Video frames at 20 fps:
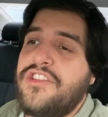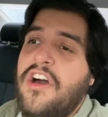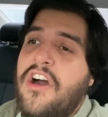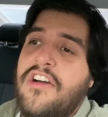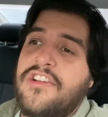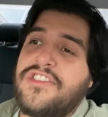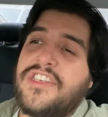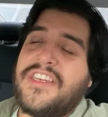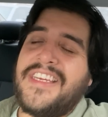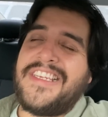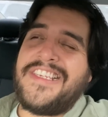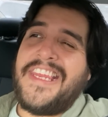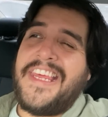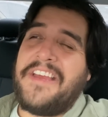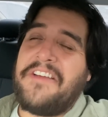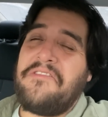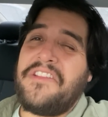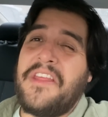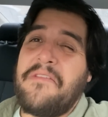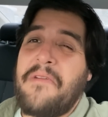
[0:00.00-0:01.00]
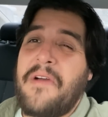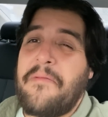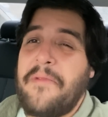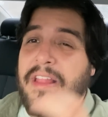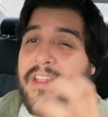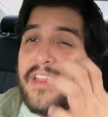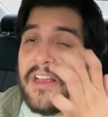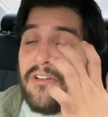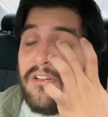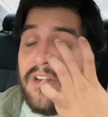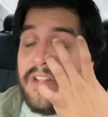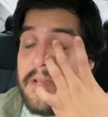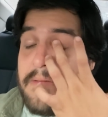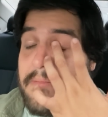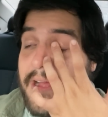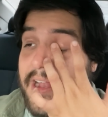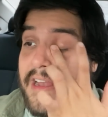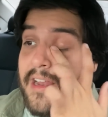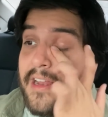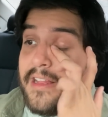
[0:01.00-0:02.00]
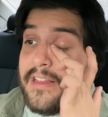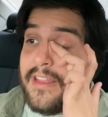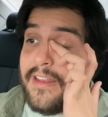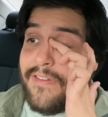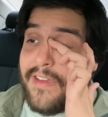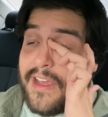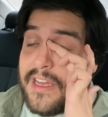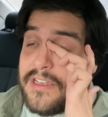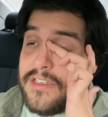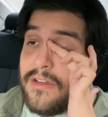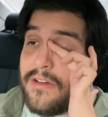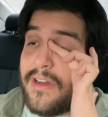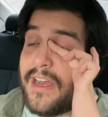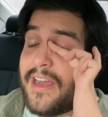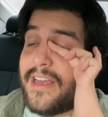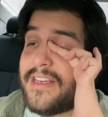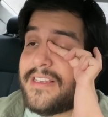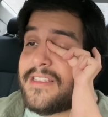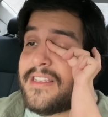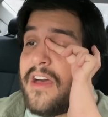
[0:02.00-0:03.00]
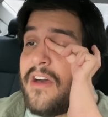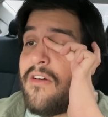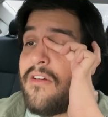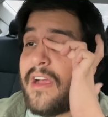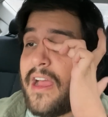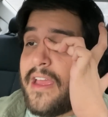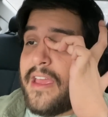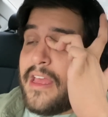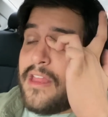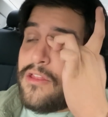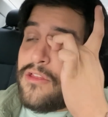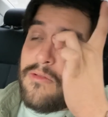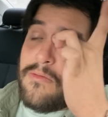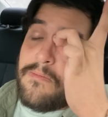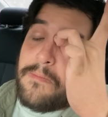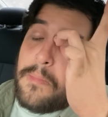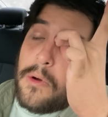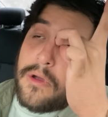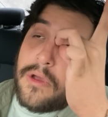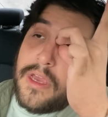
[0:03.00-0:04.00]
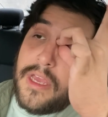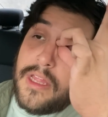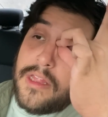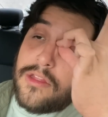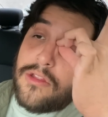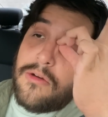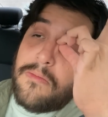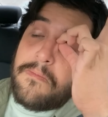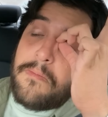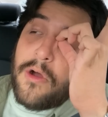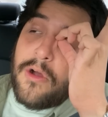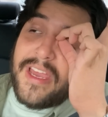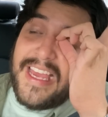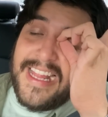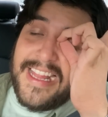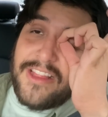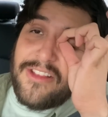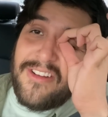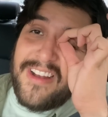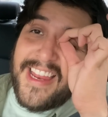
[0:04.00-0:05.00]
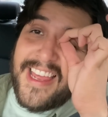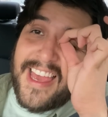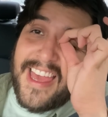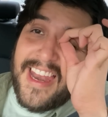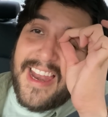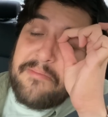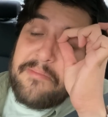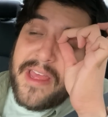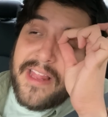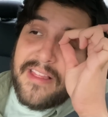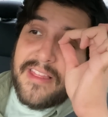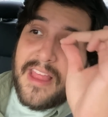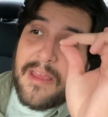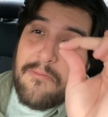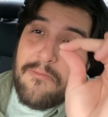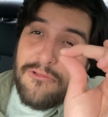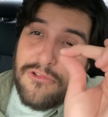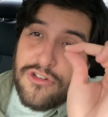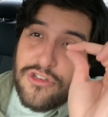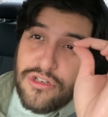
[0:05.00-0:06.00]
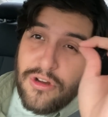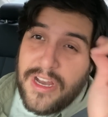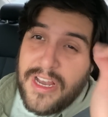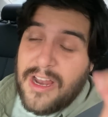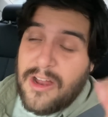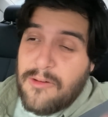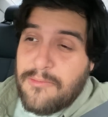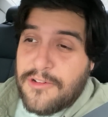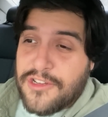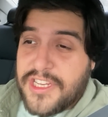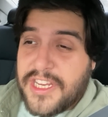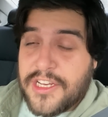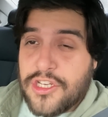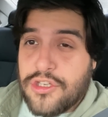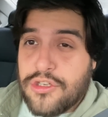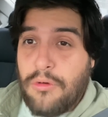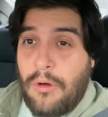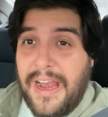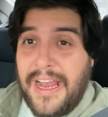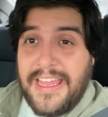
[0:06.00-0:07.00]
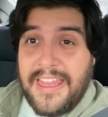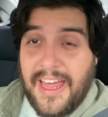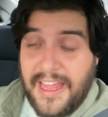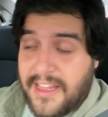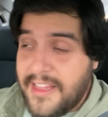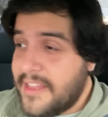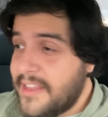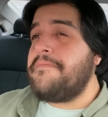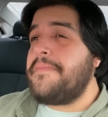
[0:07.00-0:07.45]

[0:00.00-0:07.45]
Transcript: Dodge que sí últimamente con el tema de la electrificación han estado cayendo un poquito, un poquito ligeramente mucho en la homosexualidad.